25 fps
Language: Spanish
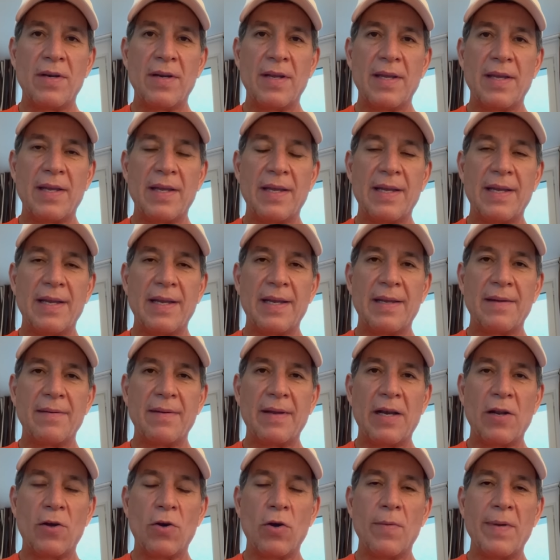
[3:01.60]
eh,
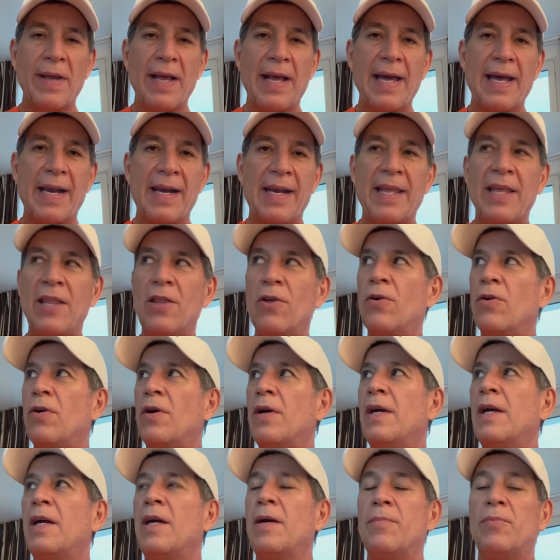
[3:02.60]
el joven Garrido,
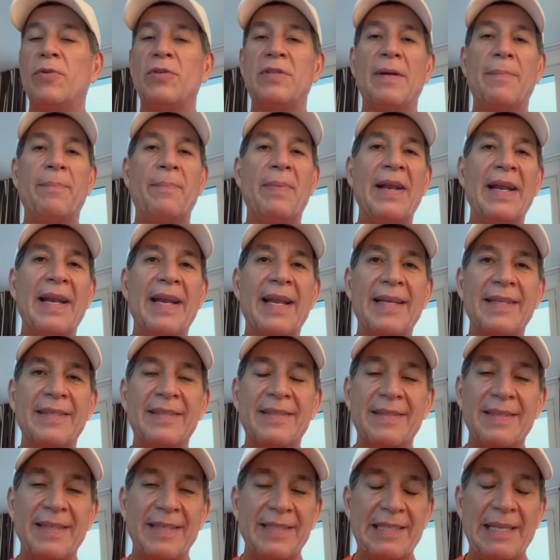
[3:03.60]
pues
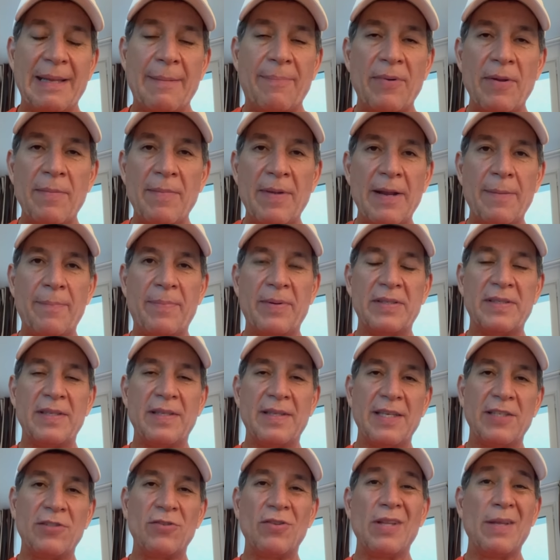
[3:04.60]
apenas es la primera
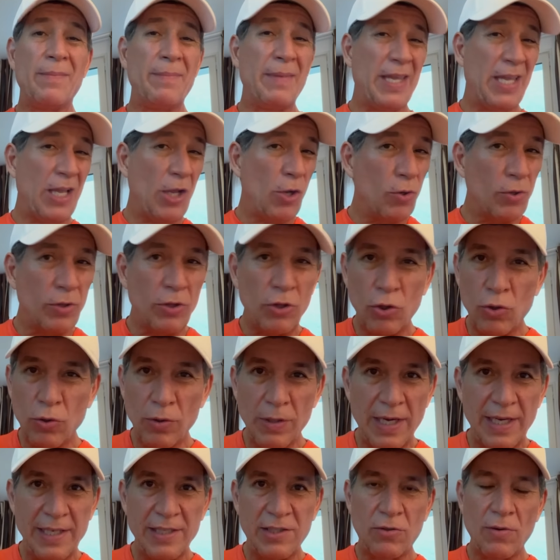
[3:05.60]
presentación de México en toda
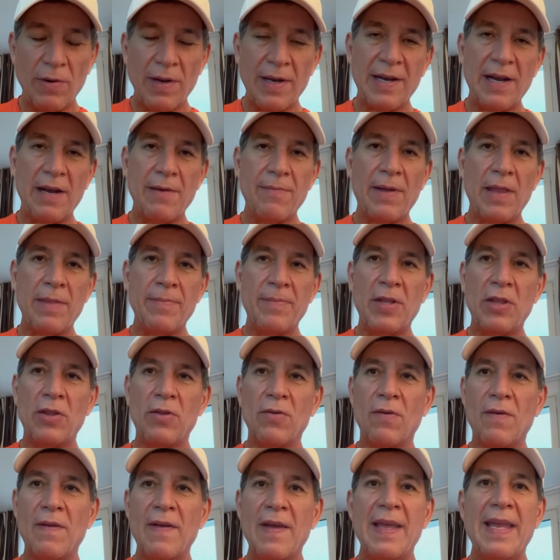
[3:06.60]
la historia en el
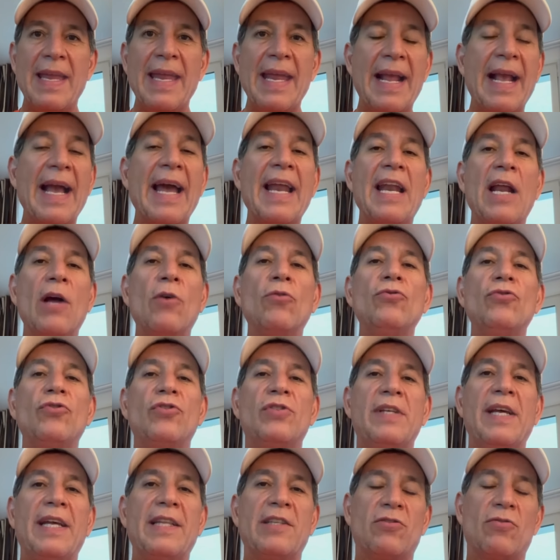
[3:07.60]
badminton y gana un
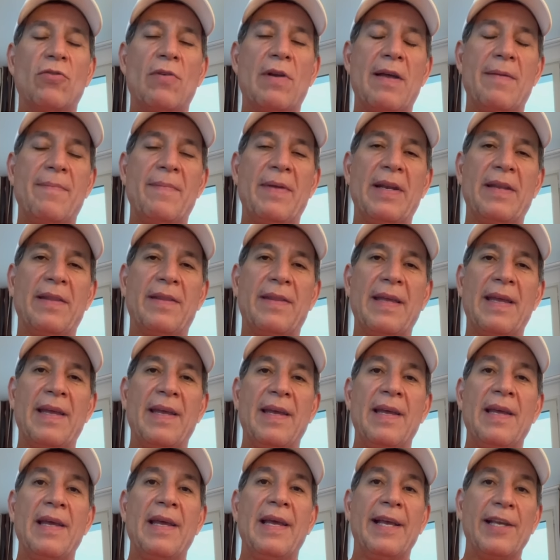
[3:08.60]
set solamente.
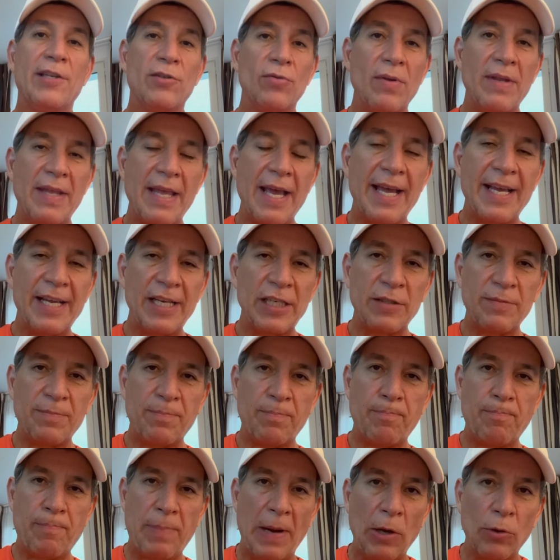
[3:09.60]
Eso ya es
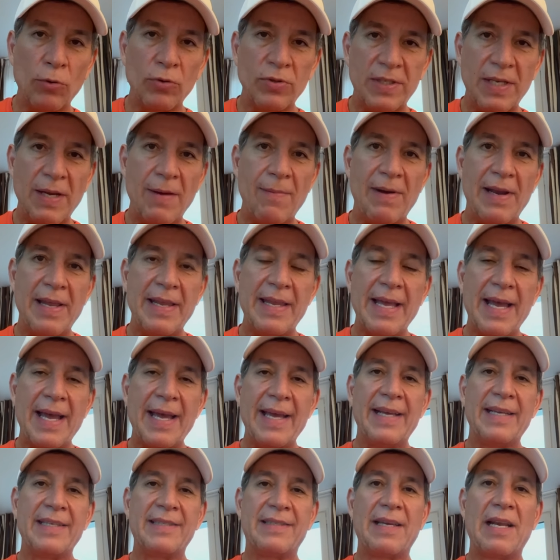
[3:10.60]
plausible, ya
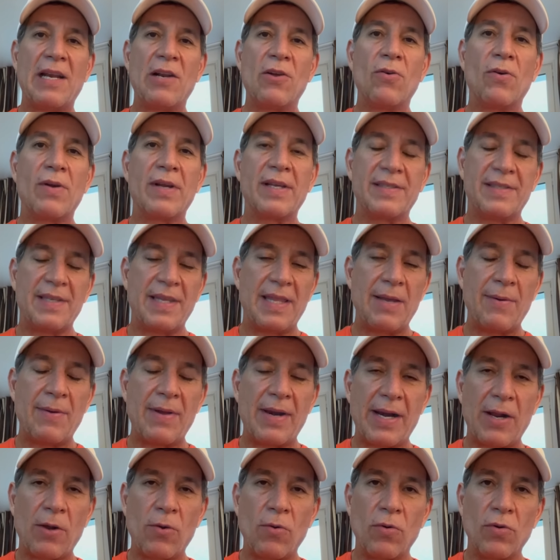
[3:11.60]
es algo que se debe
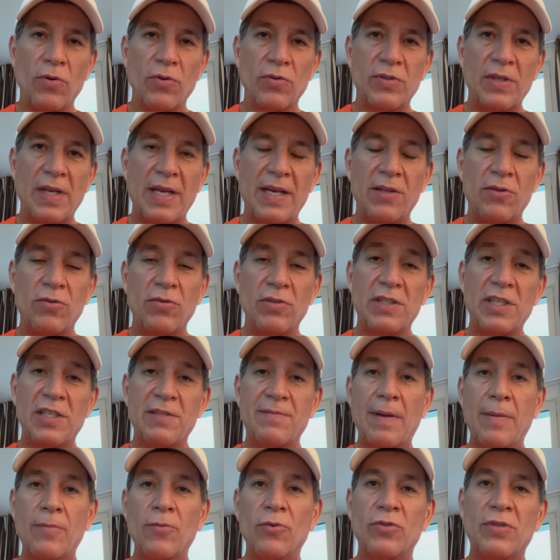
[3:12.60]
reconocer. Entonces
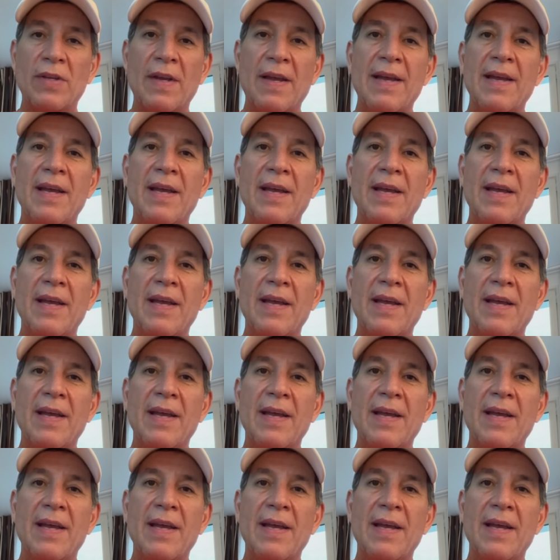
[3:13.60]
vamos